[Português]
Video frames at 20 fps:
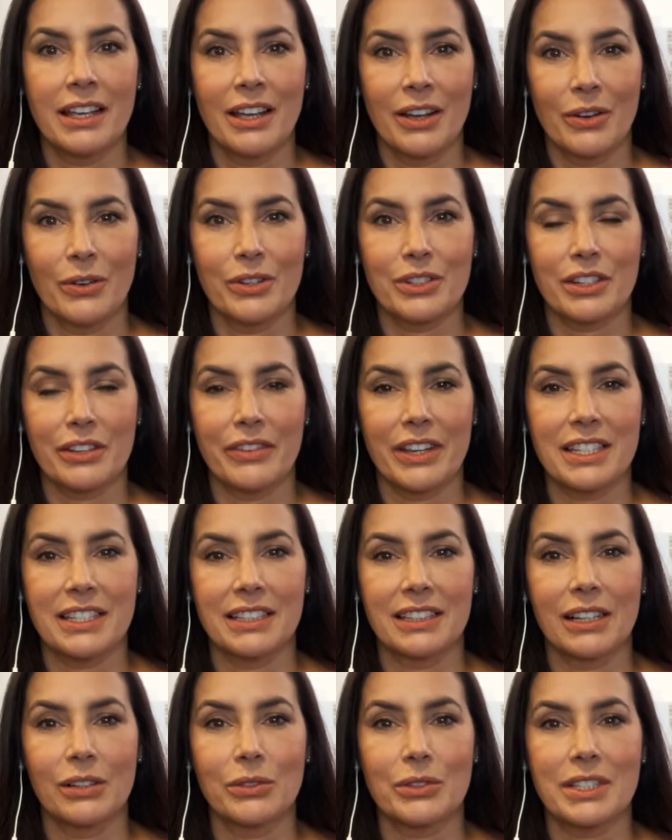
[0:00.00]
Hoje é vez então
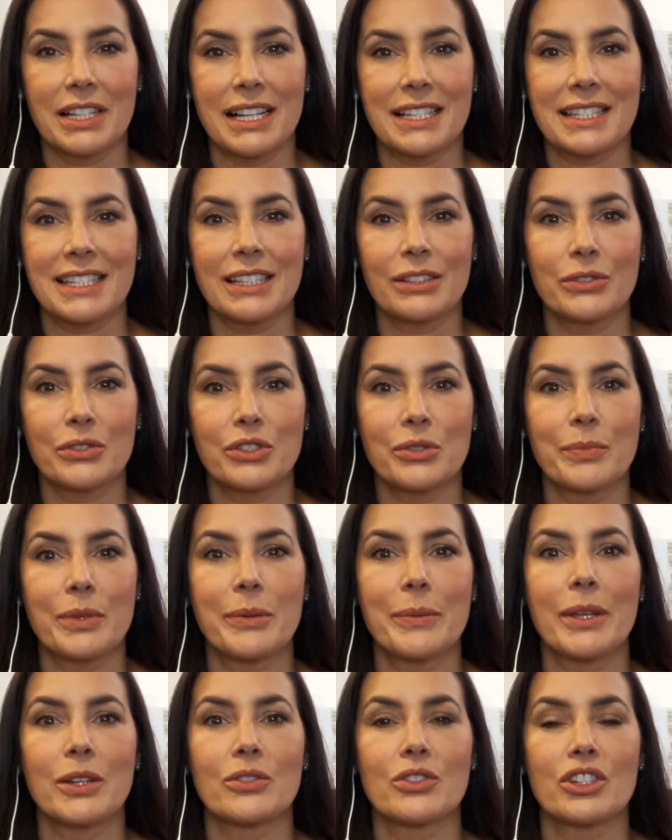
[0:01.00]
dos nascidos de
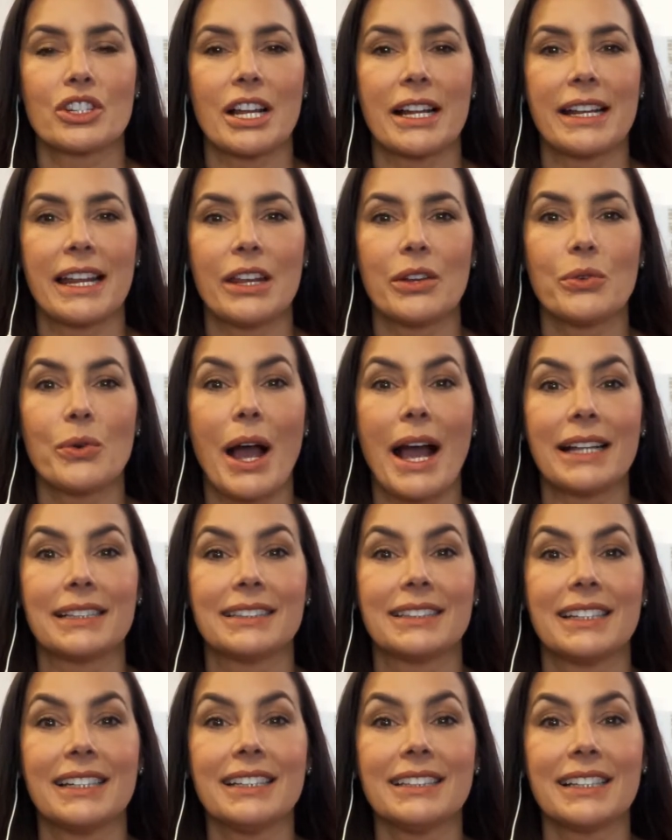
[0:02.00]
1 de janeiro a
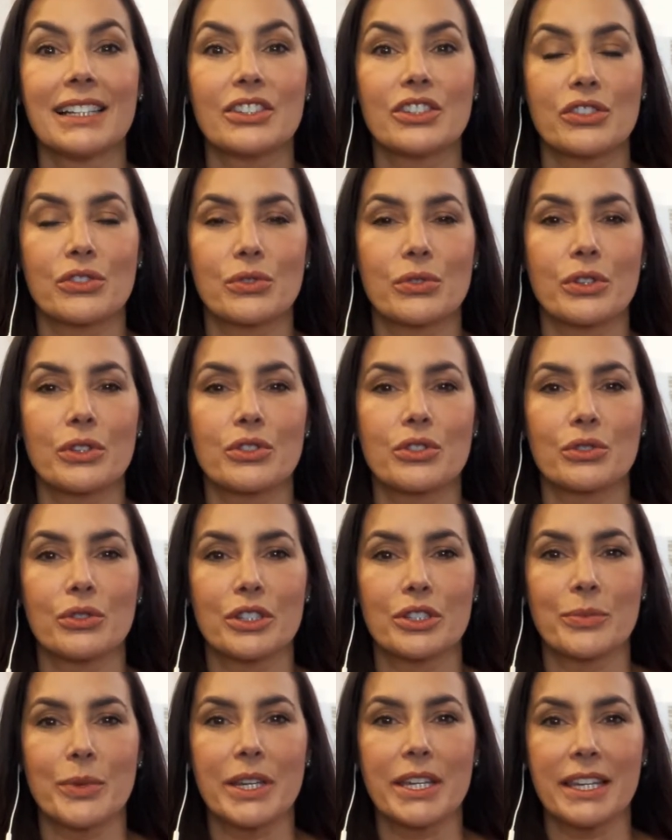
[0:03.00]
30 de junho de
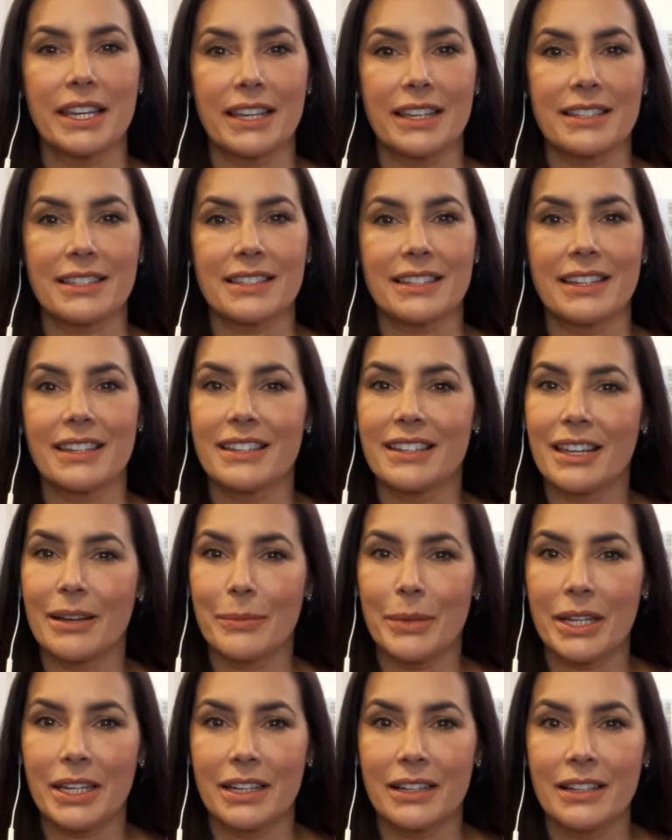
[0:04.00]
2015 e
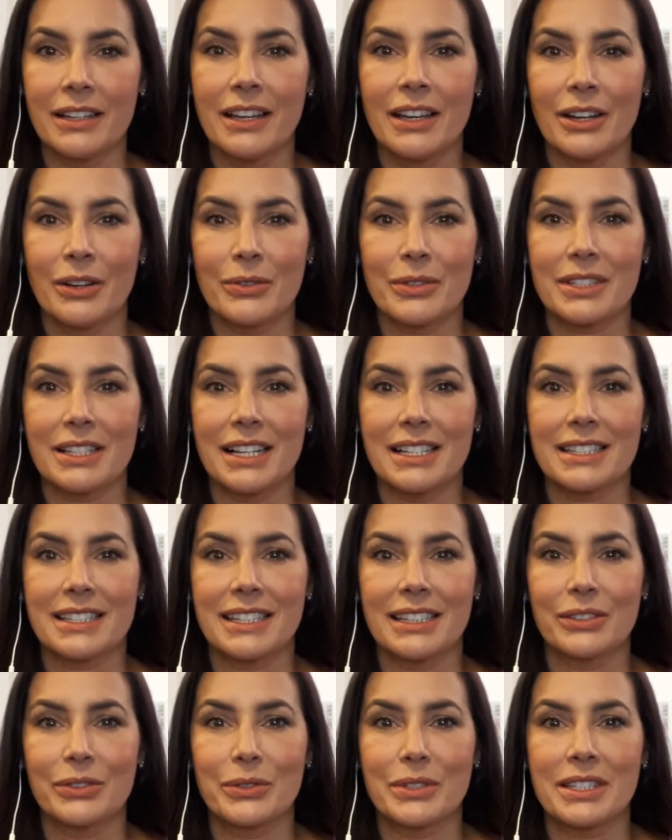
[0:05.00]
amanhã os
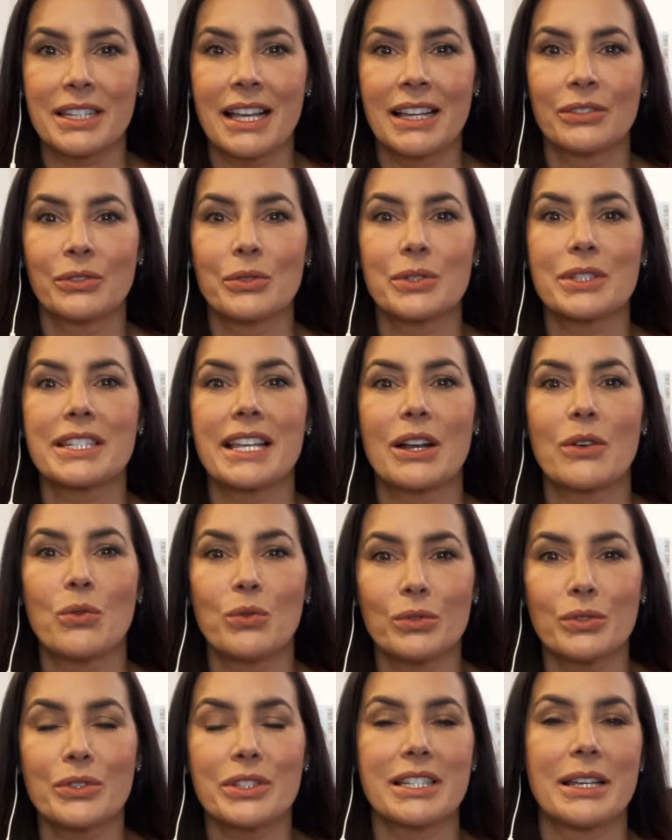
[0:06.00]
nascidos no segundo
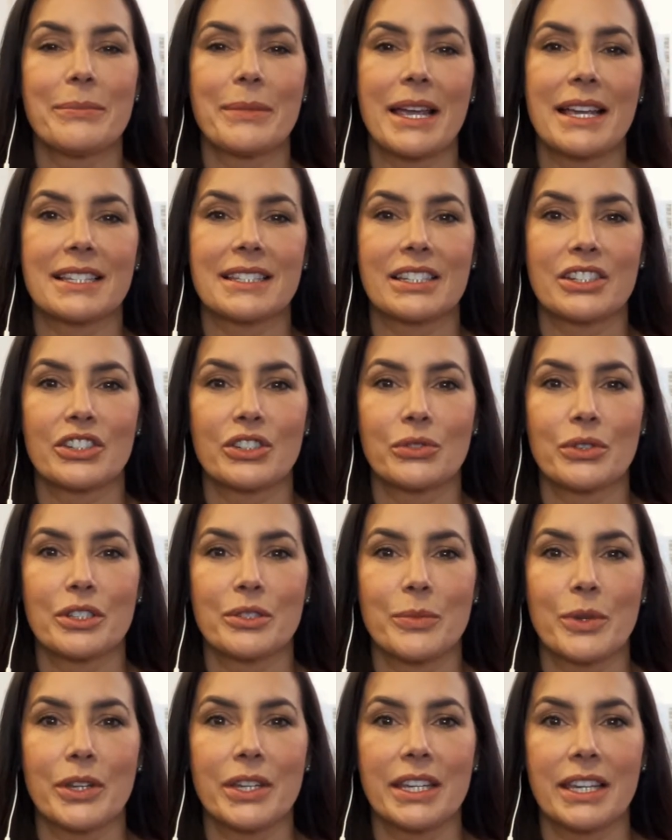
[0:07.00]
semestre de
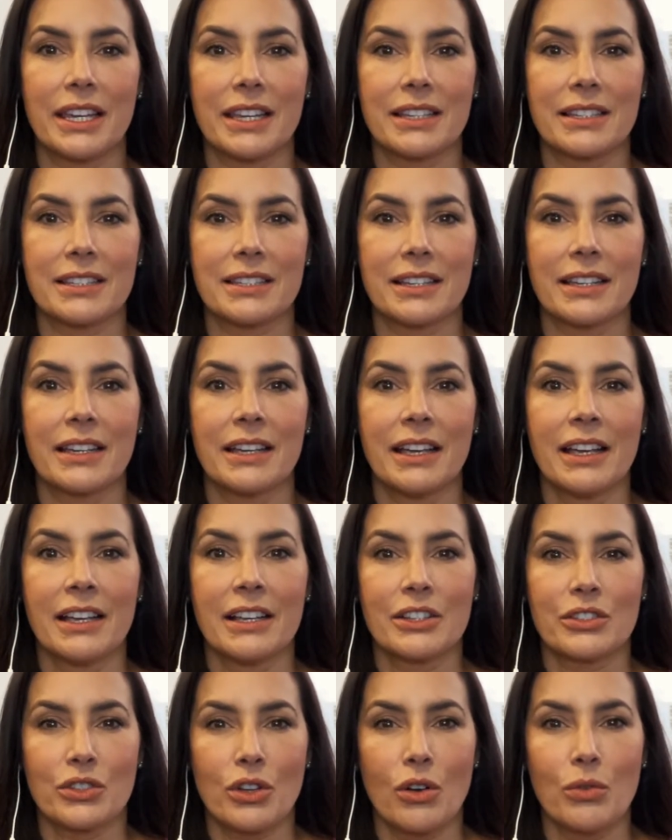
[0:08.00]
2015.
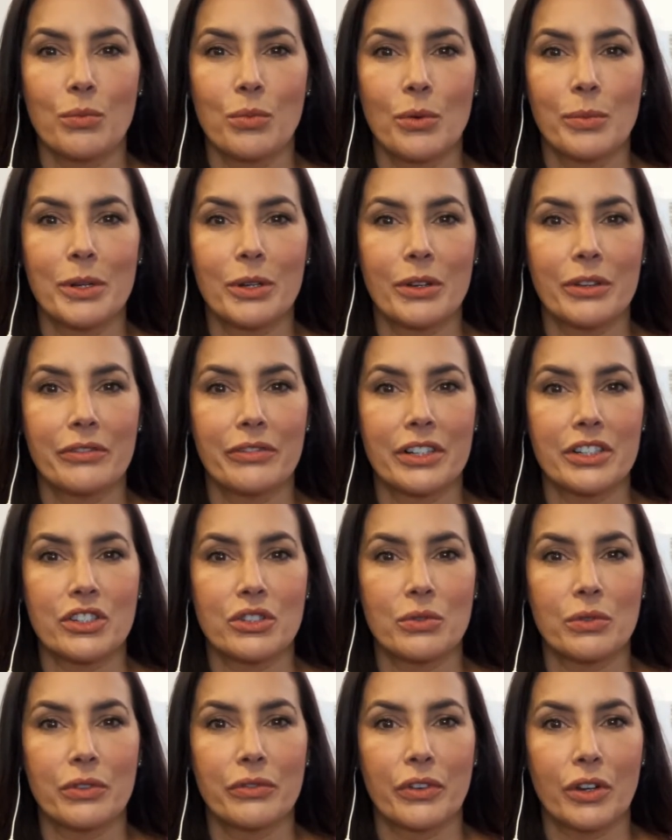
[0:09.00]
Só o público infantil que
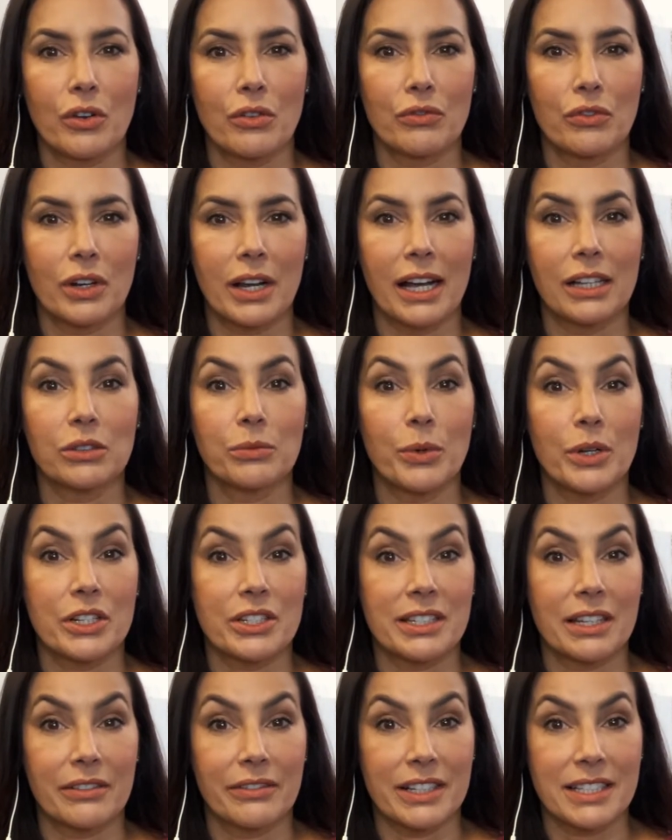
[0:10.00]
foi convocado pode ser
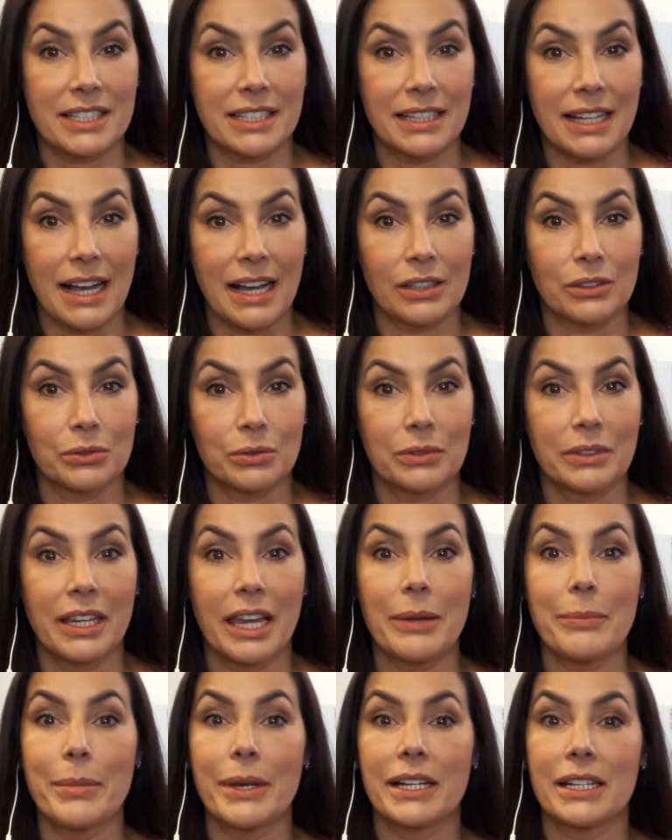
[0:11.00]
vacinado. Quem
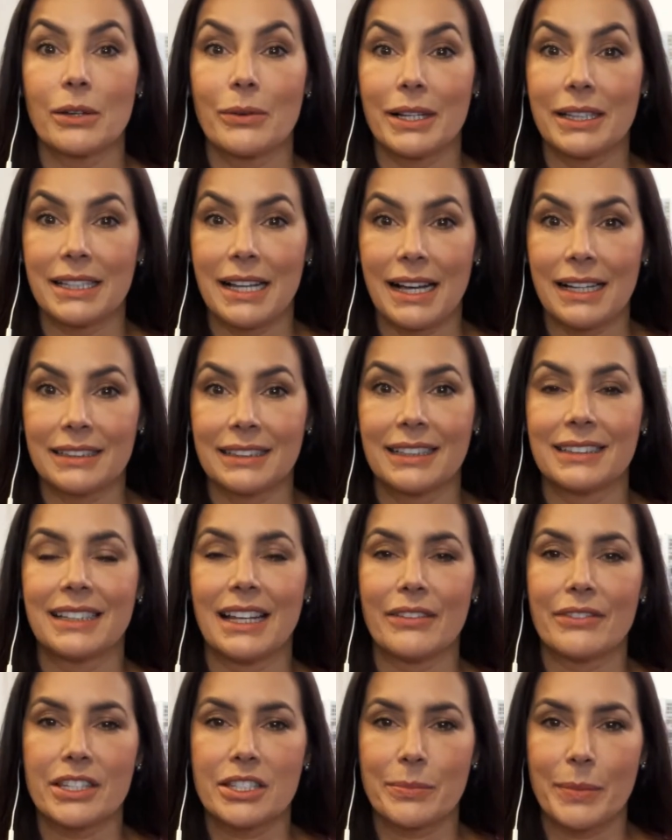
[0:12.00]
perdeu a data deve
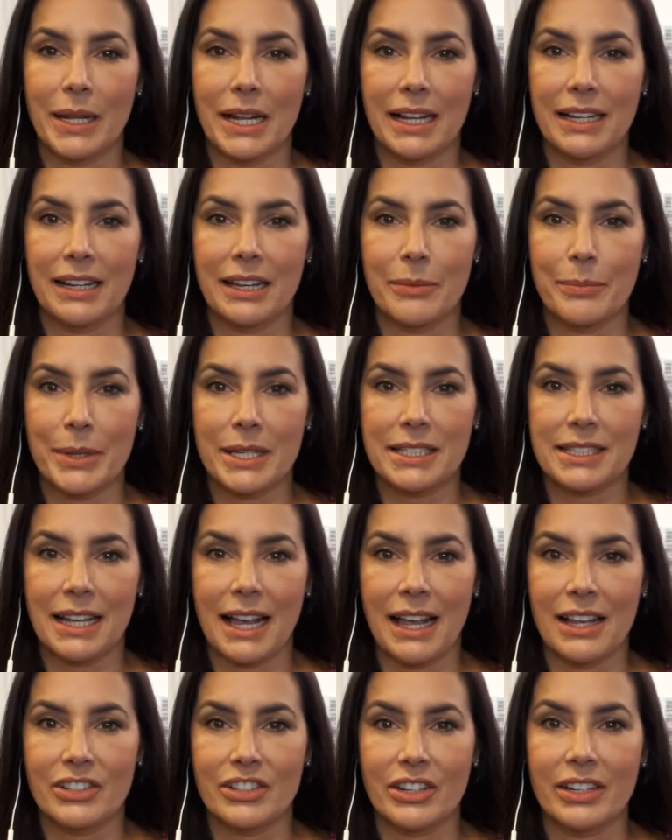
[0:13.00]
esperar a
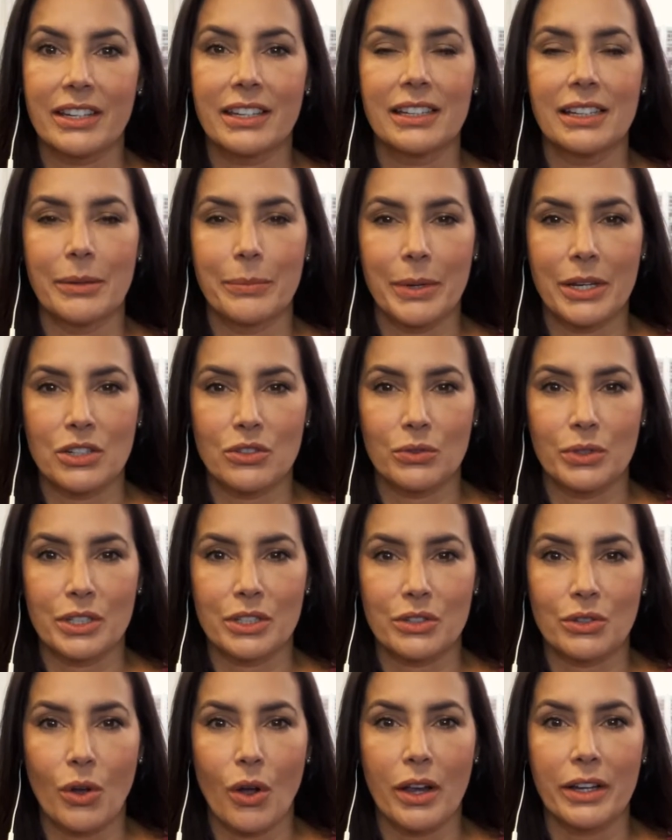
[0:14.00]
repescagem, que depende do
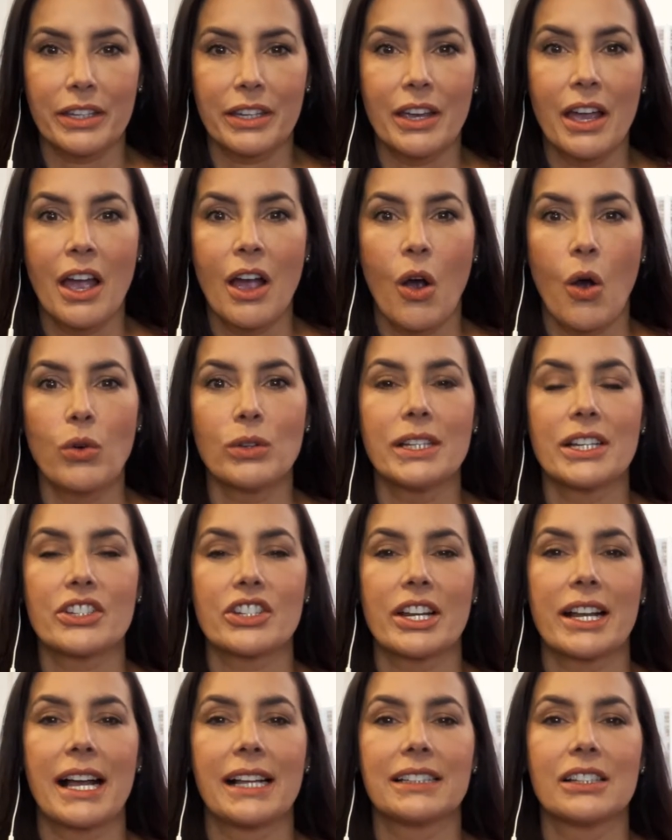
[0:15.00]
estoque ou da
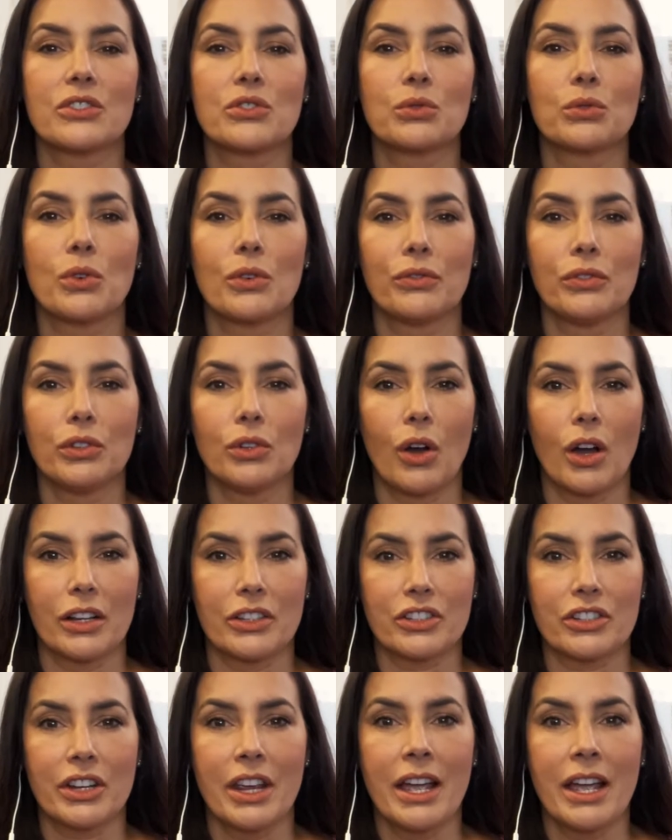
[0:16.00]
chegada de um novo lote.